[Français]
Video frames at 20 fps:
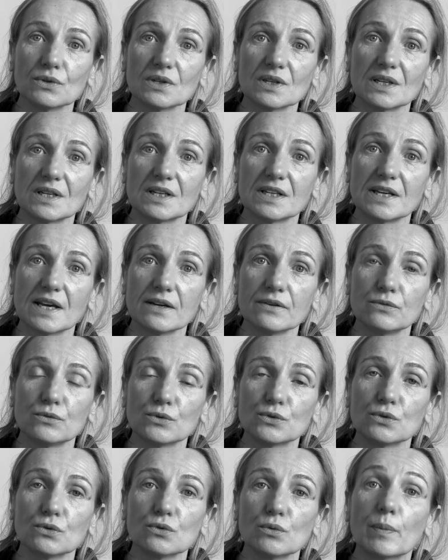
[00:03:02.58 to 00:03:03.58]
il y a une
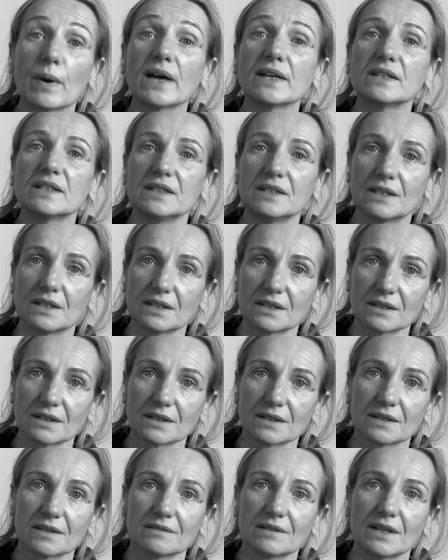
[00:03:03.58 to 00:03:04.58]
notion de pratique.
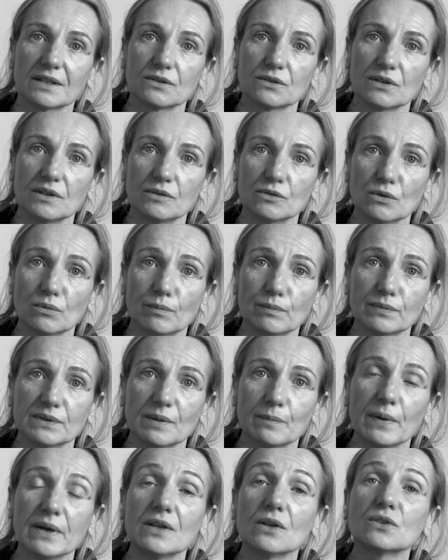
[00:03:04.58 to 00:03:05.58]
ce
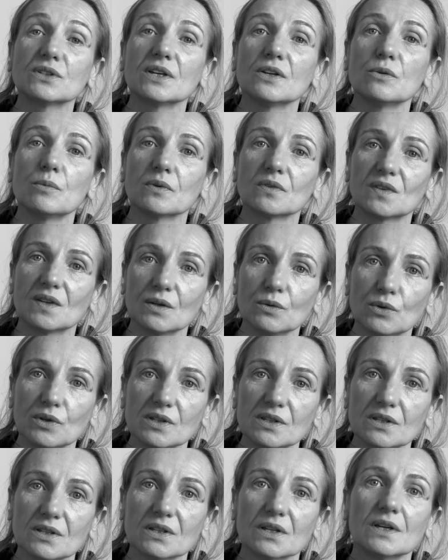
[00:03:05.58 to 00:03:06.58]
n'est pas un enseignement
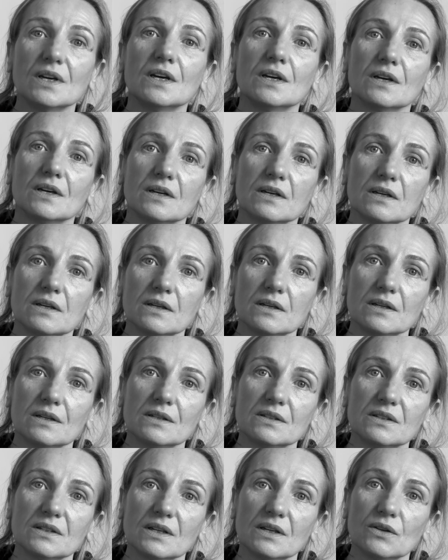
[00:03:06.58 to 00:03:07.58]
théorique, et,
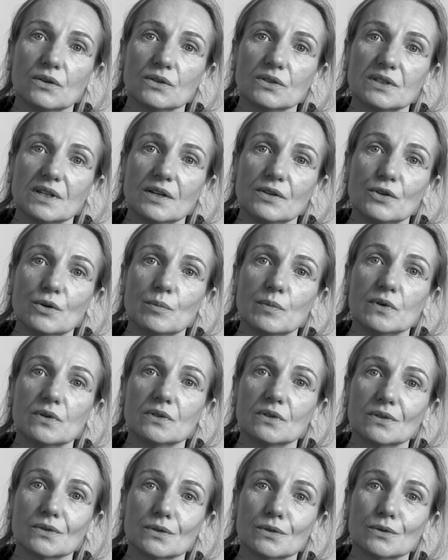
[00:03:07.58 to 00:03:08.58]
c'est un
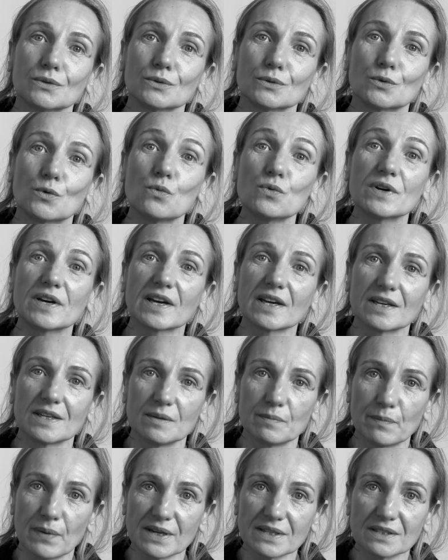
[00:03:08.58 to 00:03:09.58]
enseignement euh, concret qui
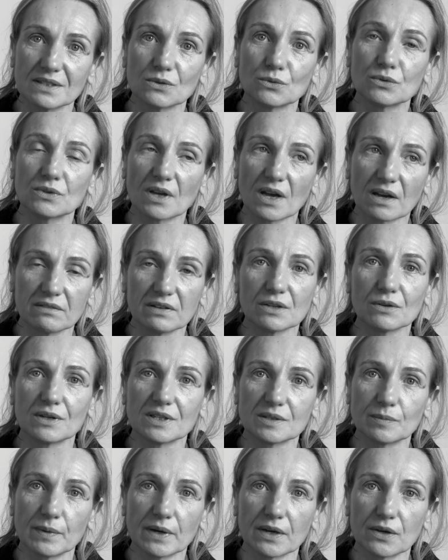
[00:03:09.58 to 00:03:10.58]
passe au travers de
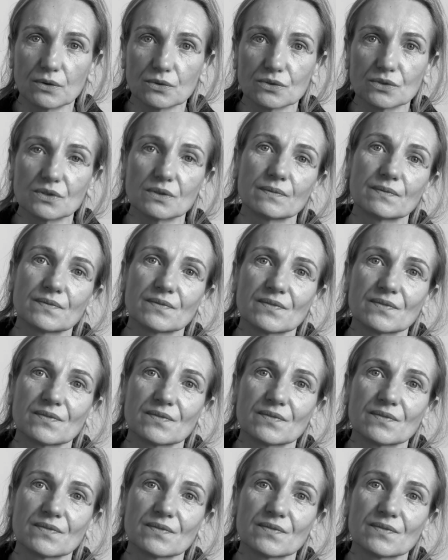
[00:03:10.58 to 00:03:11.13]
l'expérience.